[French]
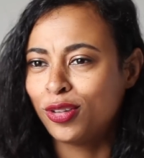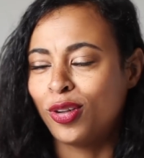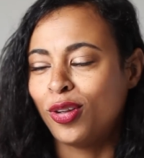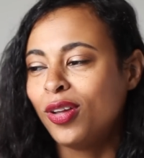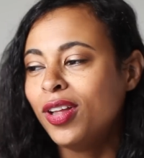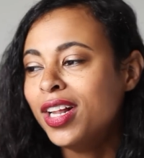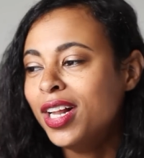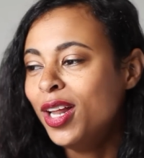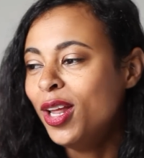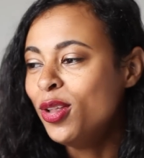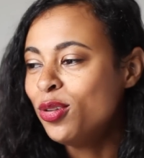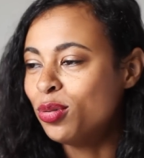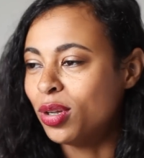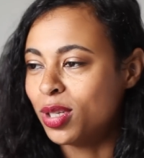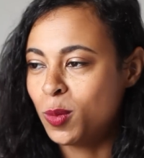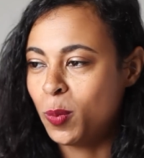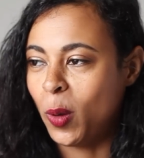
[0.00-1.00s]
euh, tu
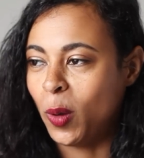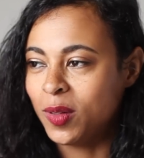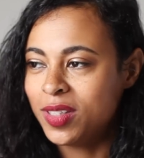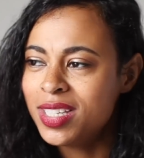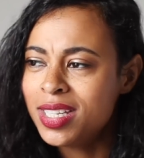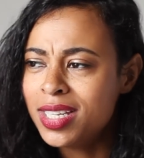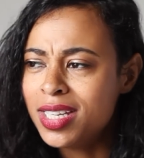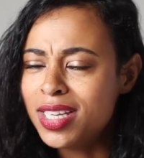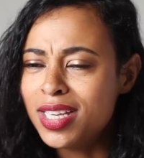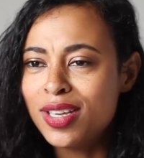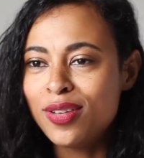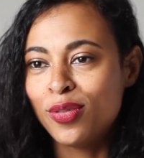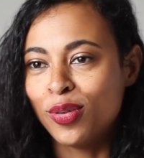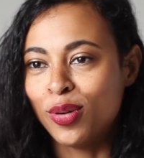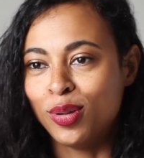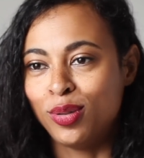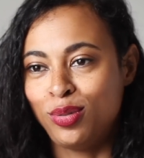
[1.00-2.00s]
dois être sportive,
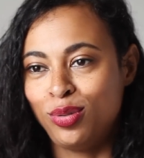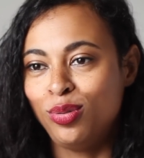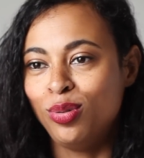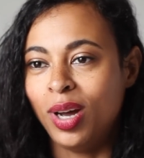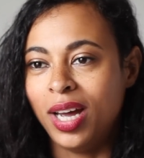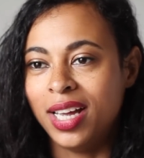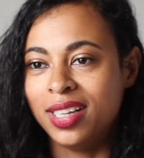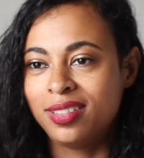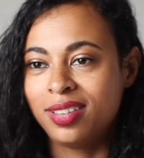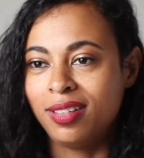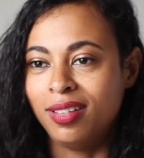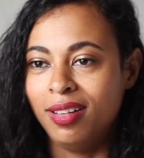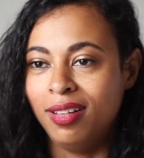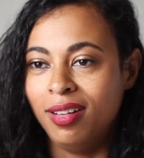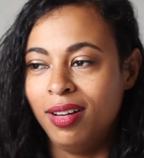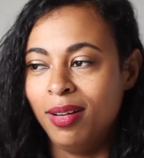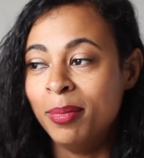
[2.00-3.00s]
euh, tu dois être
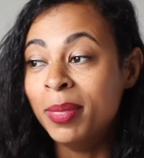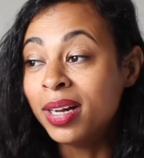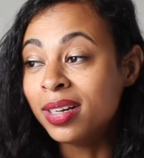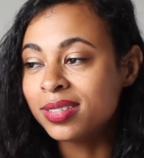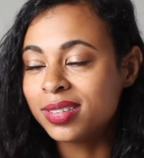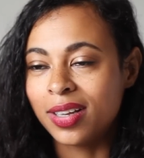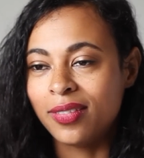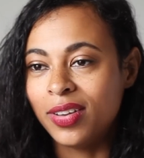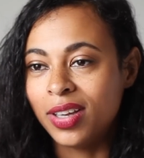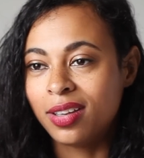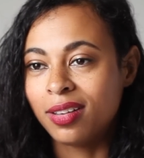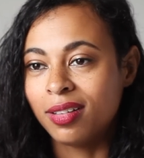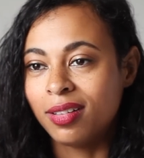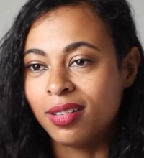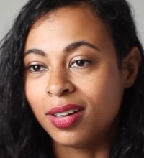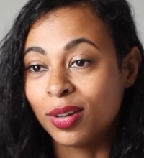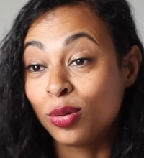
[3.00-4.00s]
mince avec
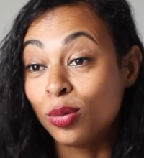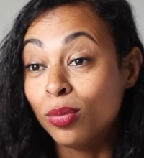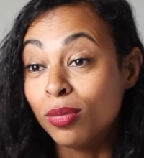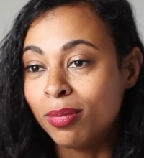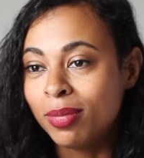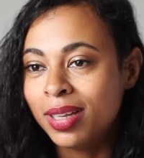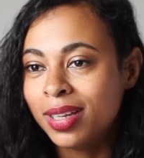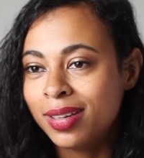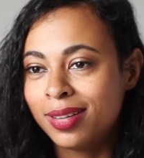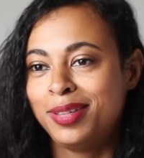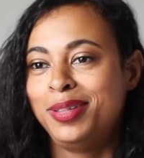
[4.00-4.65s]
un cul bombé,